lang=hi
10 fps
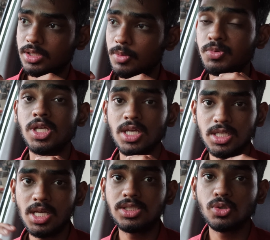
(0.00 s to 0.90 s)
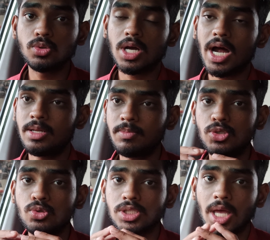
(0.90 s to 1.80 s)
तब से ये जो गाड़ी
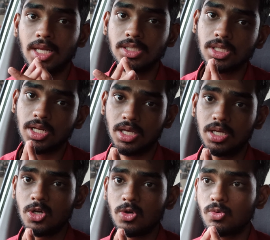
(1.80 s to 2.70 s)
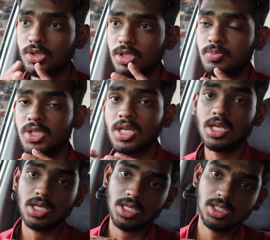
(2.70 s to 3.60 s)
में जो साइलेंसर है वो तब से
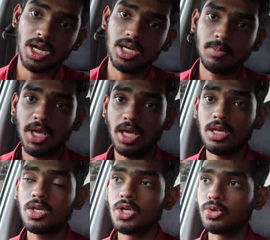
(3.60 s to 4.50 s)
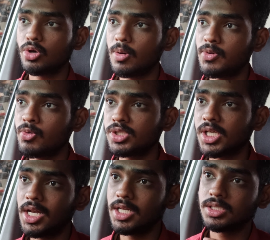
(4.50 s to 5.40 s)
इस गाड़ी में है तो अभी वो
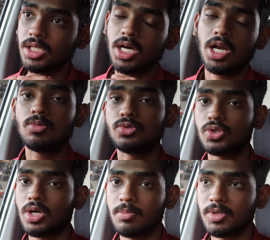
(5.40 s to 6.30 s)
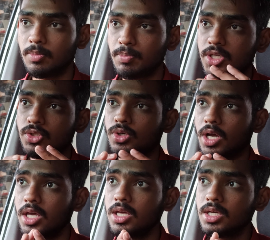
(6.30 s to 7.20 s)
साइलेंसर ख़राब हो चुका है मतलब फट
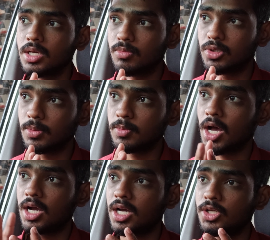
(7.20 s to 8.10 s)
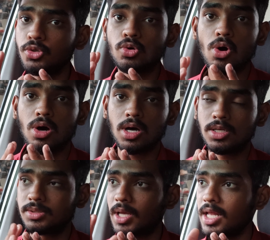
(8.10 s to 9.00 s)
चुका है मतलब कहाँ कहाँ जो
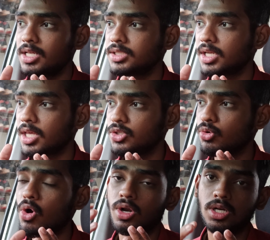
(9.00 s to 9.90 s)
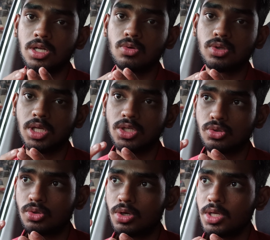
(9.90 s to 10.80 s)
साइलेंसर की जो कॉर्नरिंग होते हैं
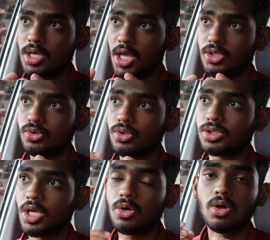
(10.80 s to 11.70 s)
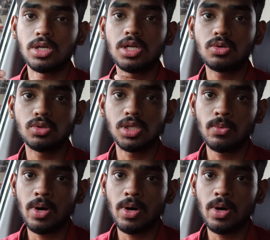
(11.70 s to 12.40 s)
जो एग्जॉस्ट के कॉर्नरिंग होते हैं